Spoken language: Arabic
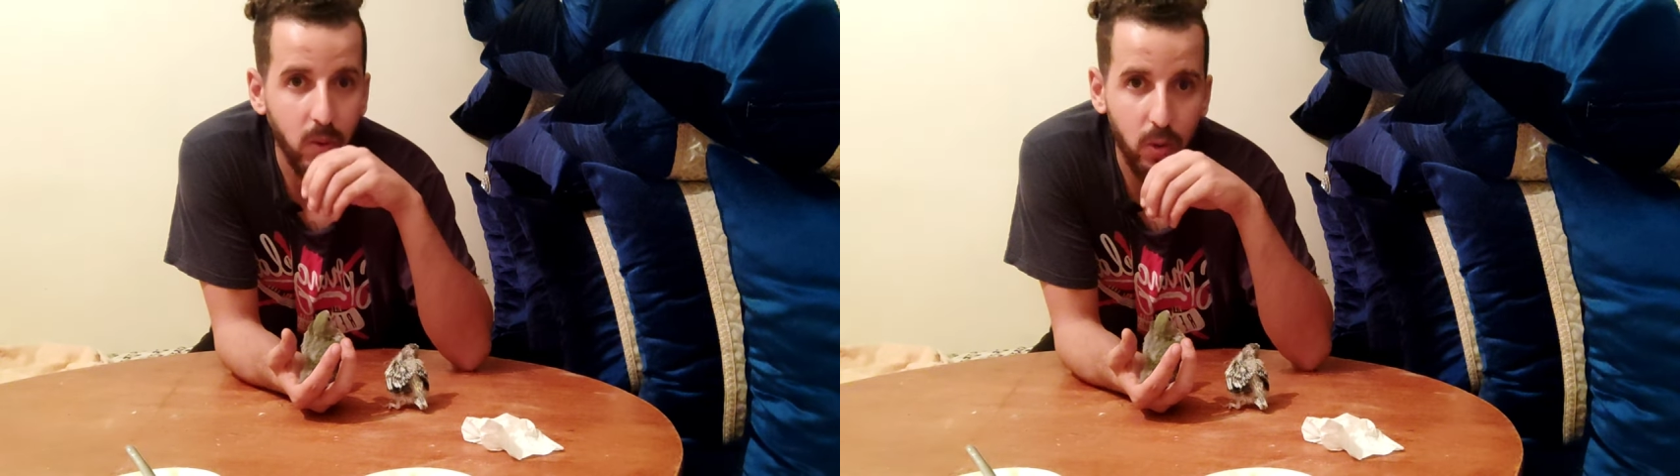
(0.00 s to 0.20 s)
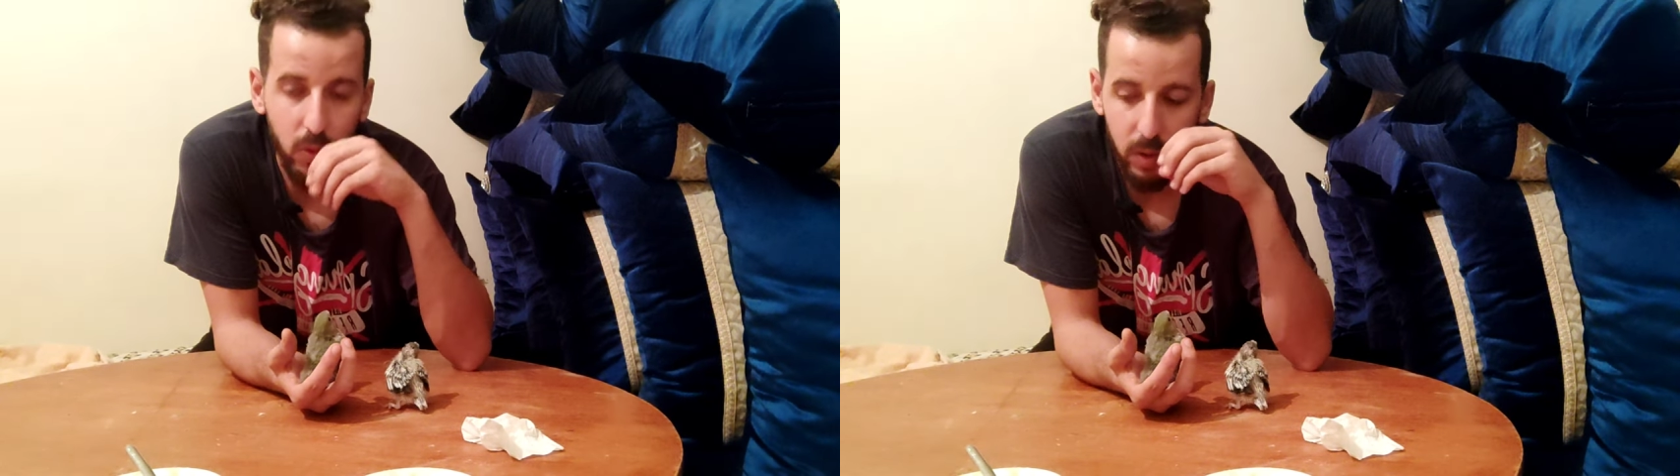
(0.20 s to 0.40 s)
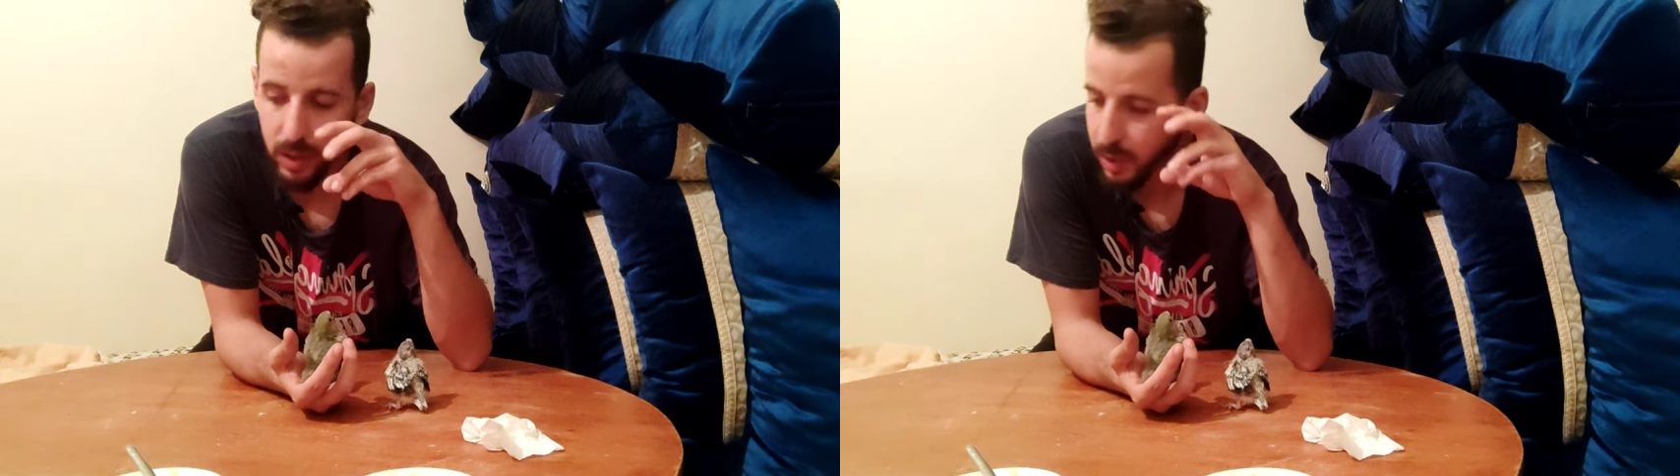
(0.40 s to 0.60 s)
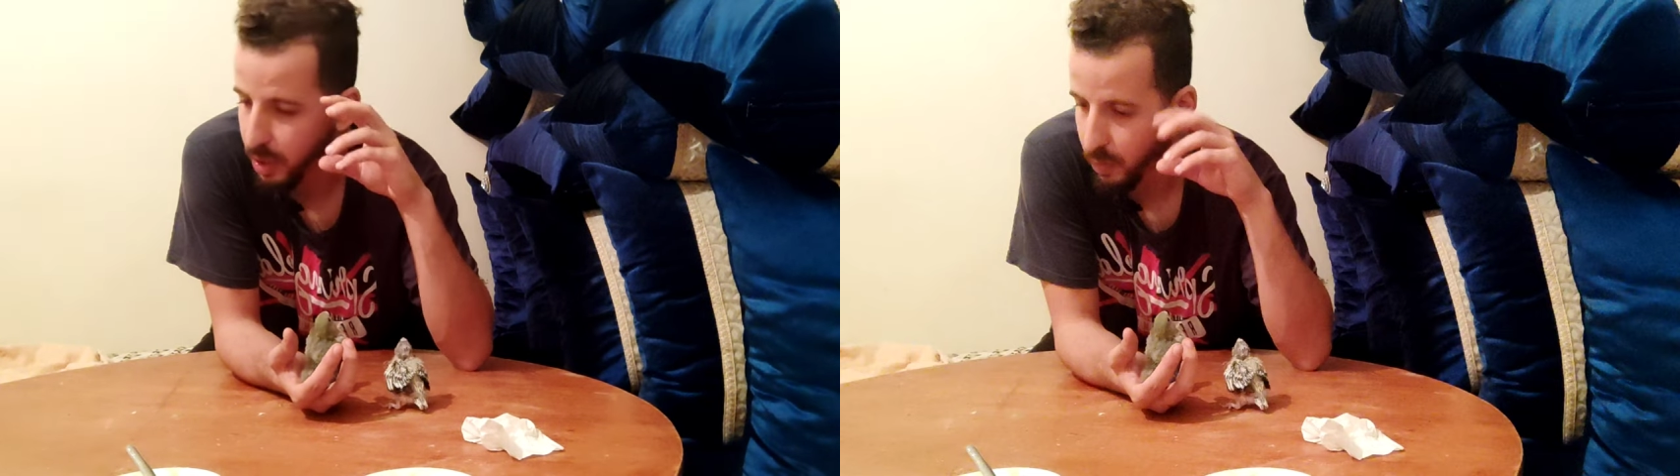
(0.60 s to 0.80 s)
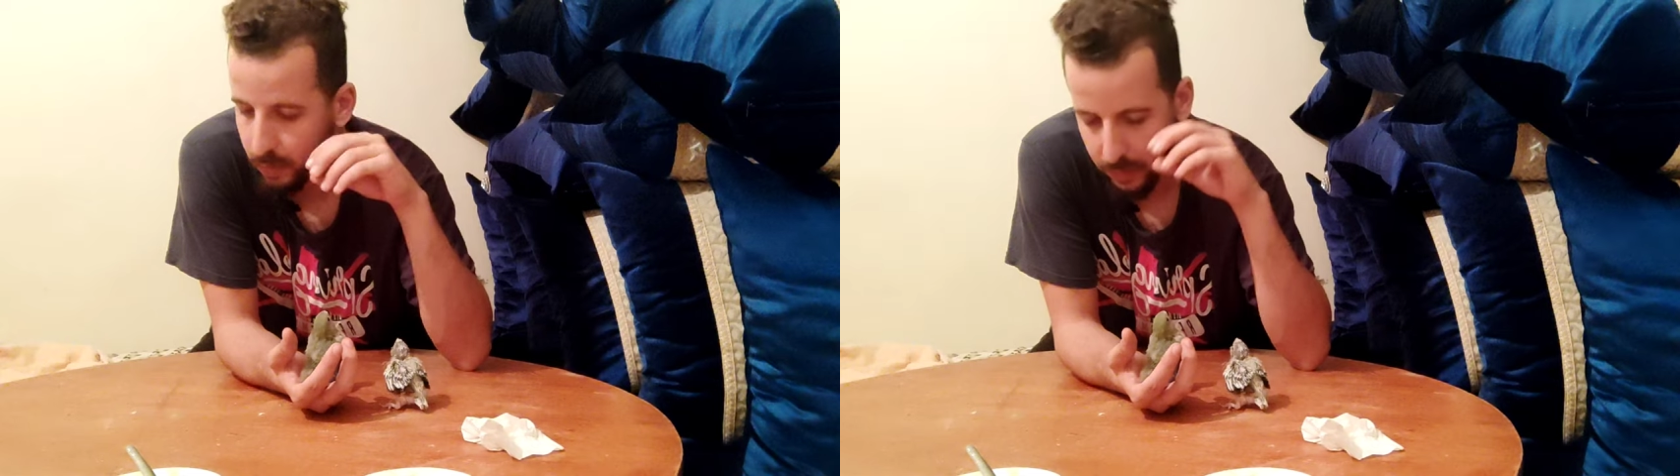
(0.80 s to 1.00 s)
ويكون
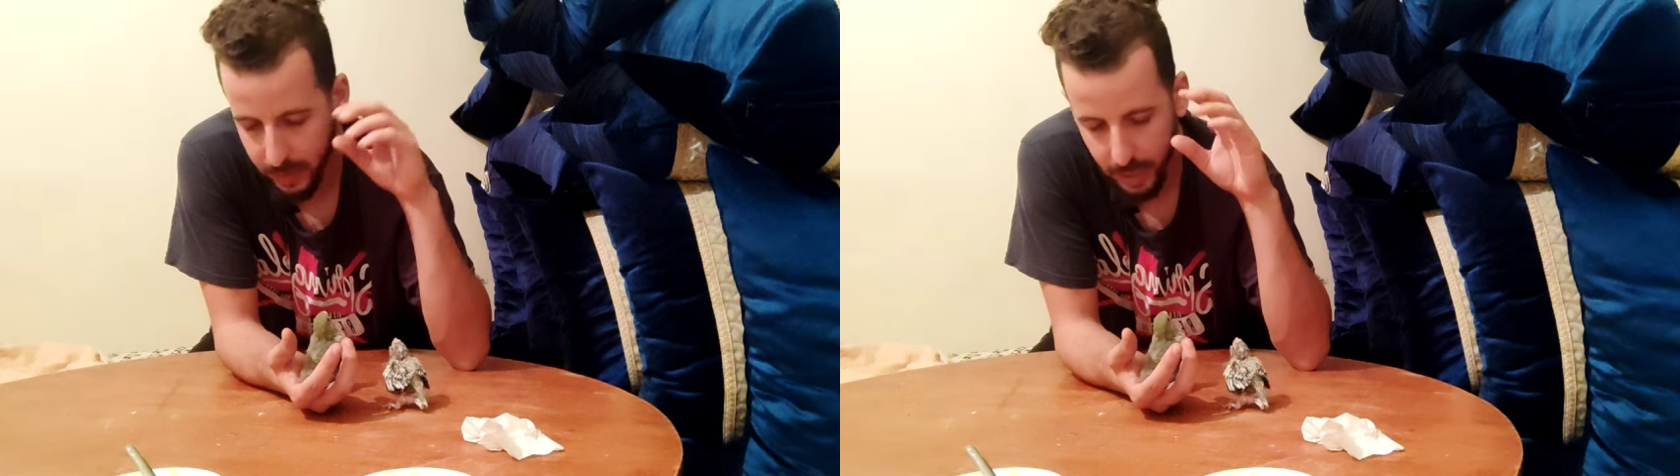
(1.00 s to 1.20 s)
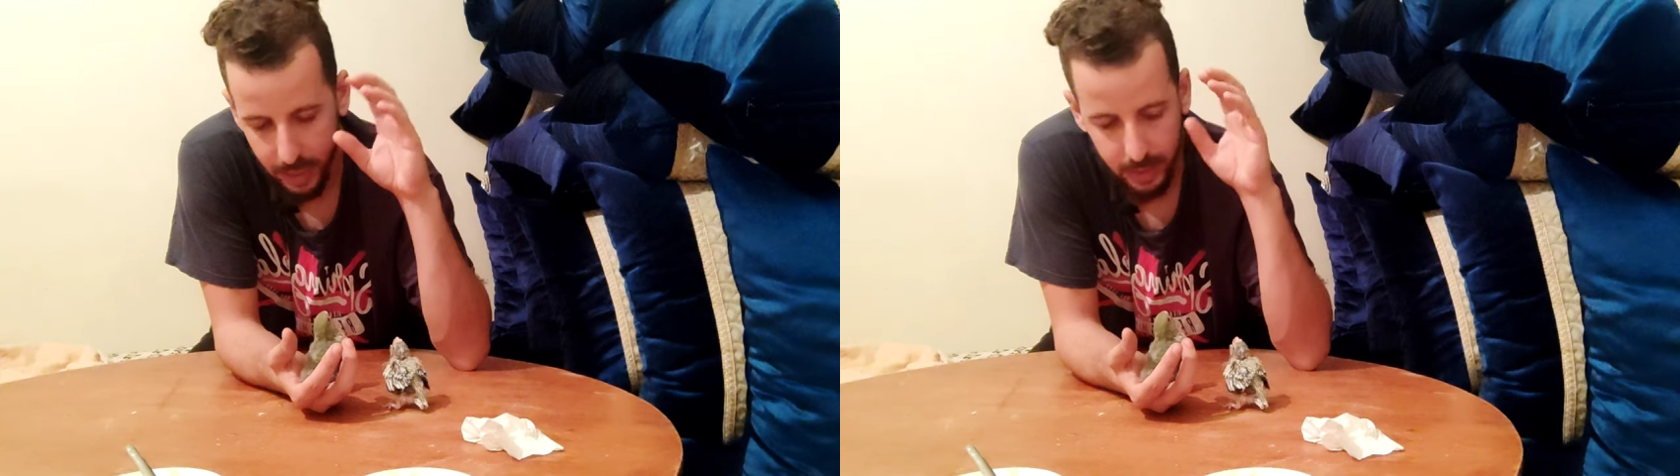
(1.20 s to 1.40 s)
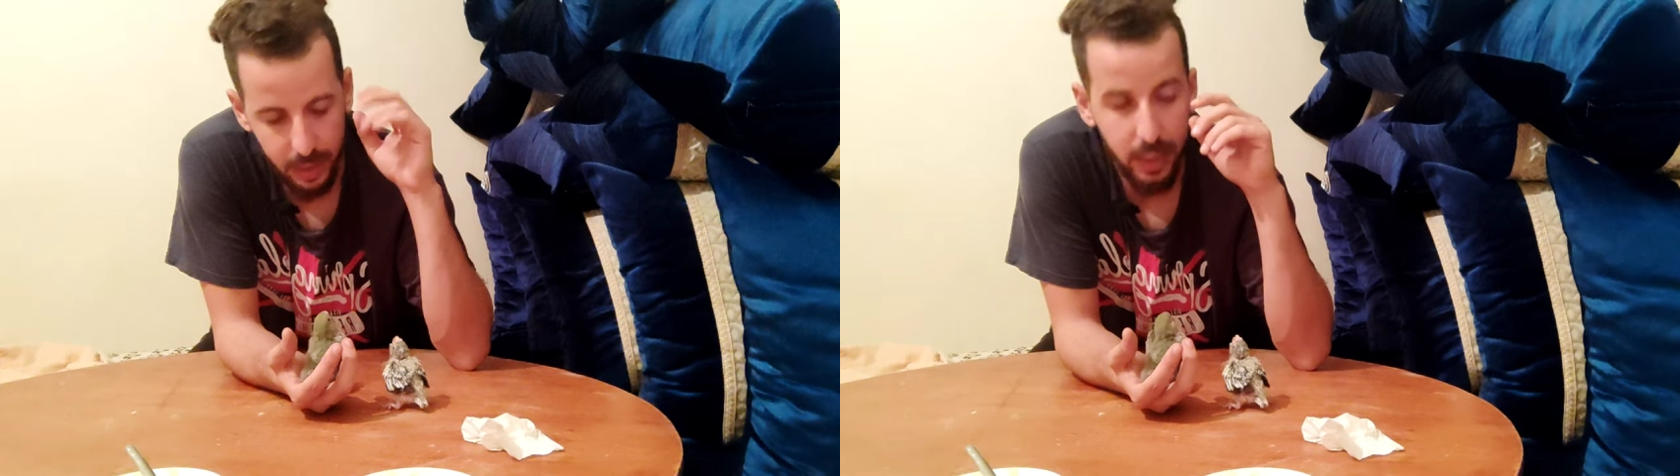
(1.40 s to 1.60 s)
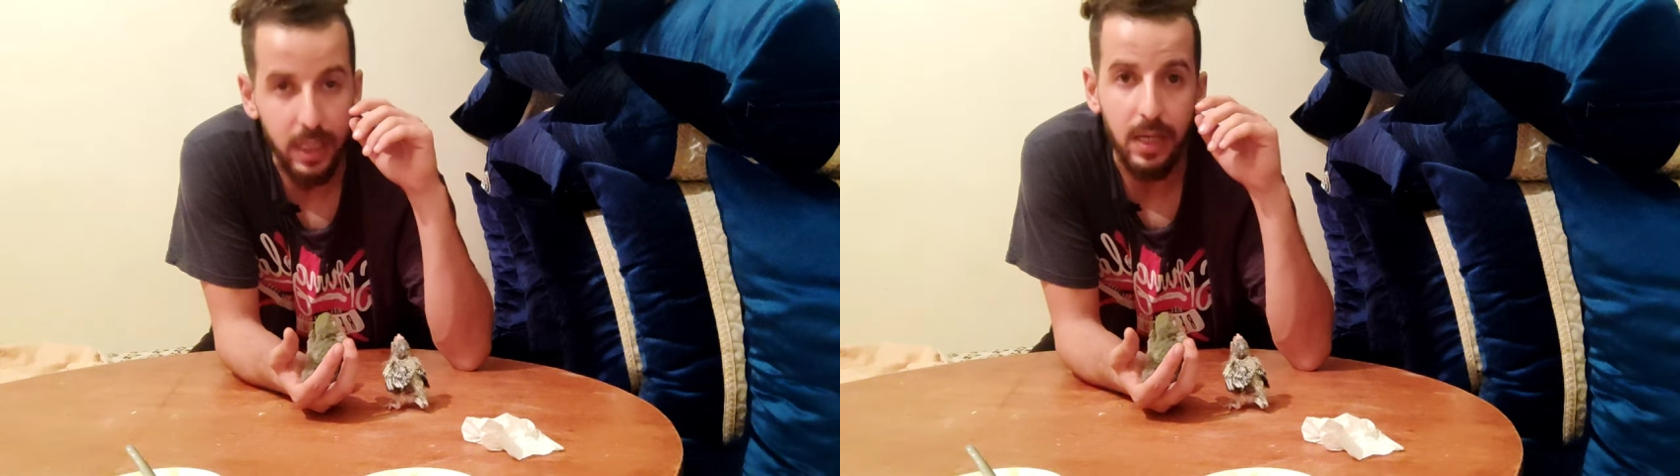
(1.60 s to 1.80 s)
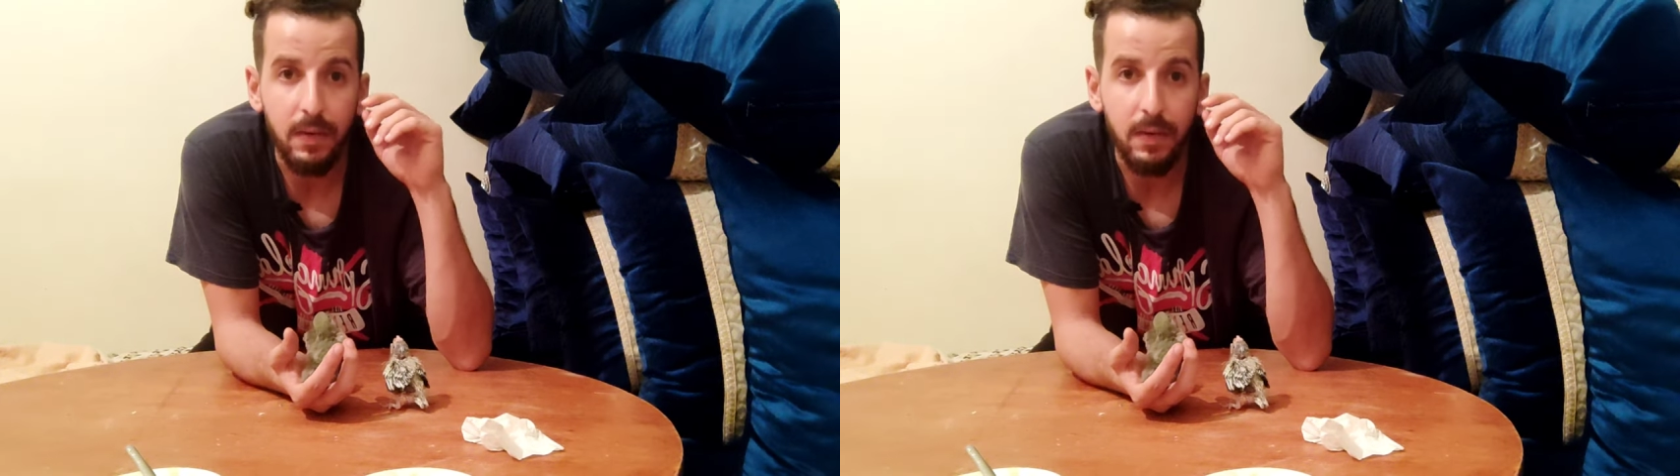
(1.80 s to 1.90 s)
حتى هو في صحه جيده